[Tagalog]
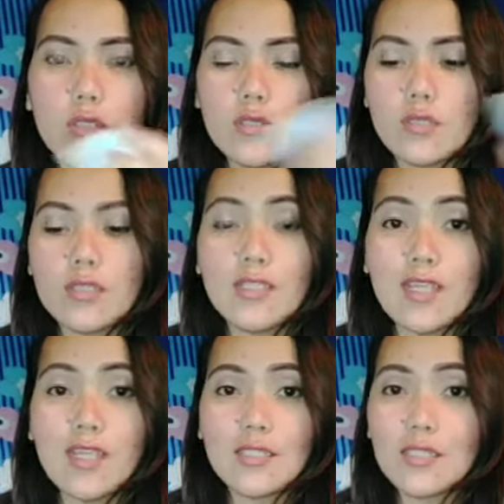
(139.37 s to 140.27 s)
So, tingnan
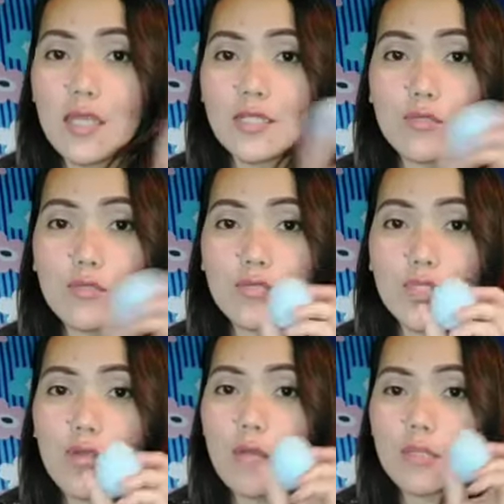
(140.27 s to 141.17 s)
natin guys kung
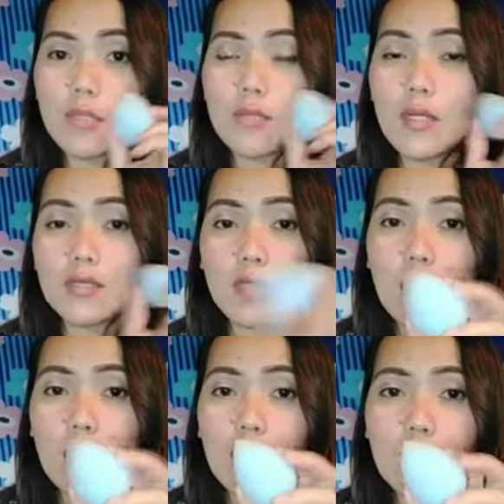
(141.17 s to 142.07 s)
sino ang mas
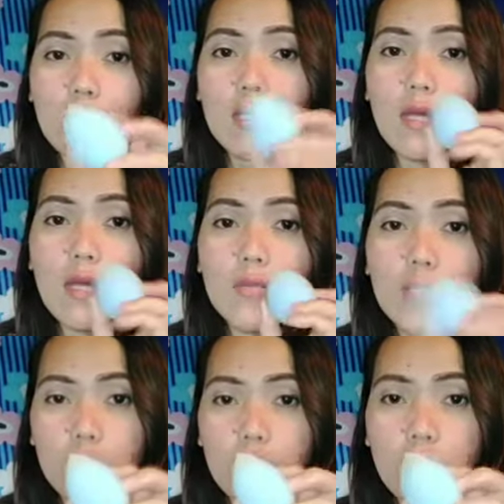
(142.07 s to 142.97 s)
maganda
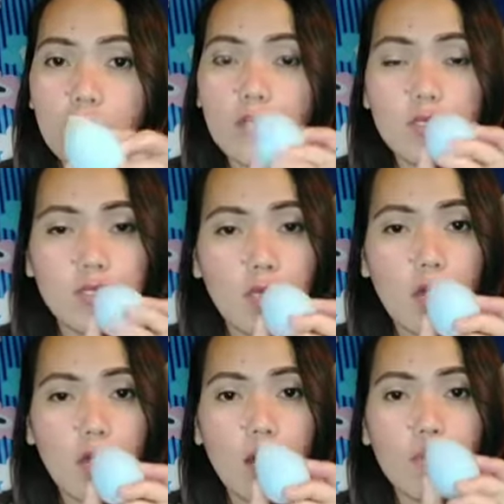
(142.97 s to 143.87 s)
gamitin
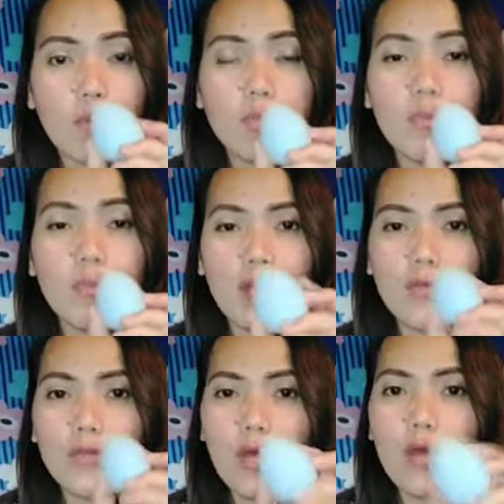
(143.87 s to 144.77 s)
sa pagbe-blend
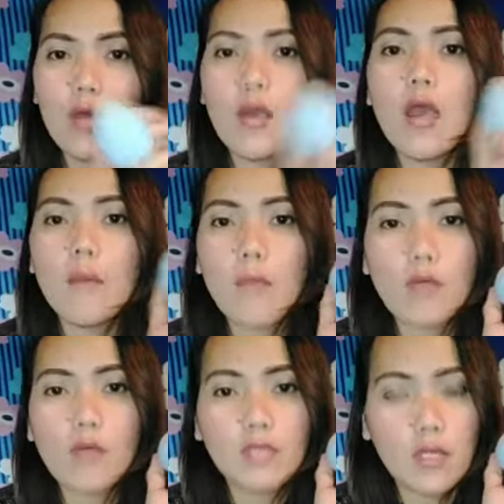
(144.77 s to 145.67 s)
ng
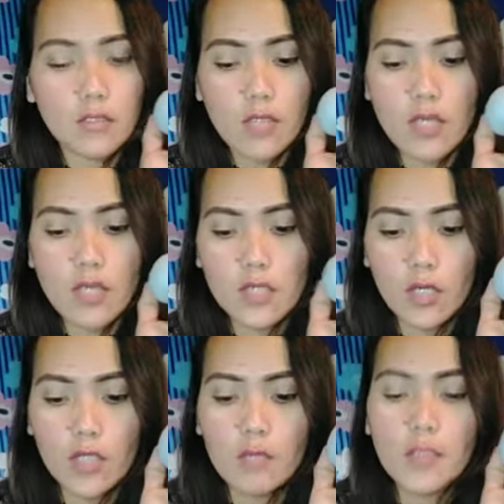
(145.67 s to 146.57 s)

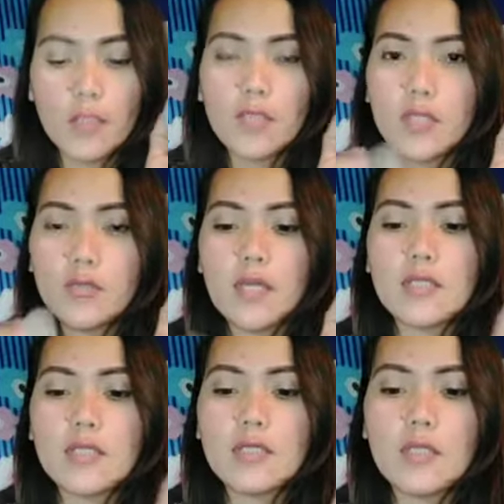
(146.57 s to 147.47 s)
foundation. Pero ito
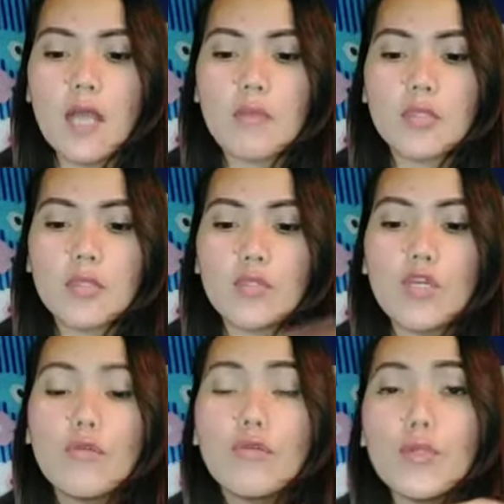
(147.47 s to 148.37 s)
guys, ginagamit.
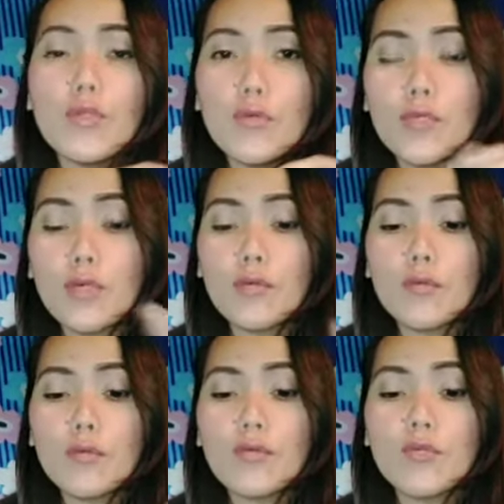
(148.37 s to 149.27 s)
Ito yung unang-unang
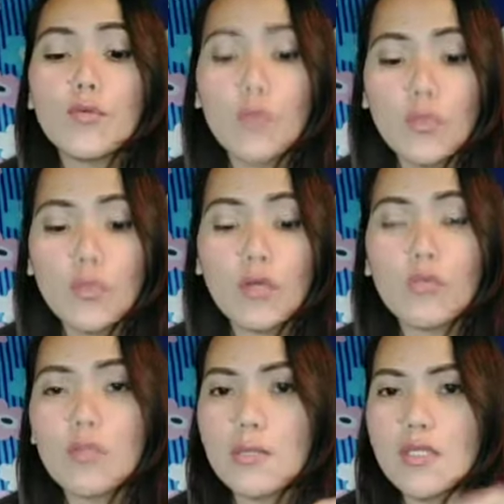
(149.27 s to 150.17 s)
unang unang
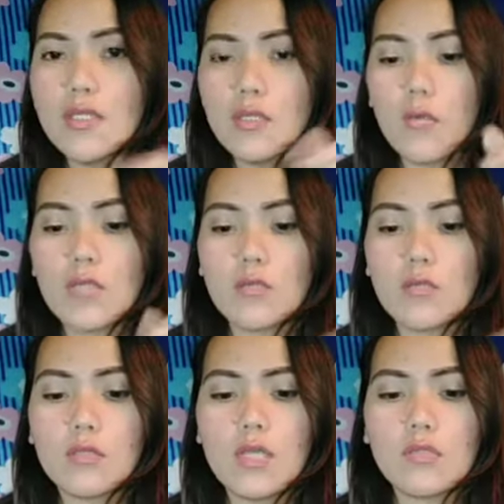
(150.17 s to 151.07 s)
kong nabili sa Watson guys.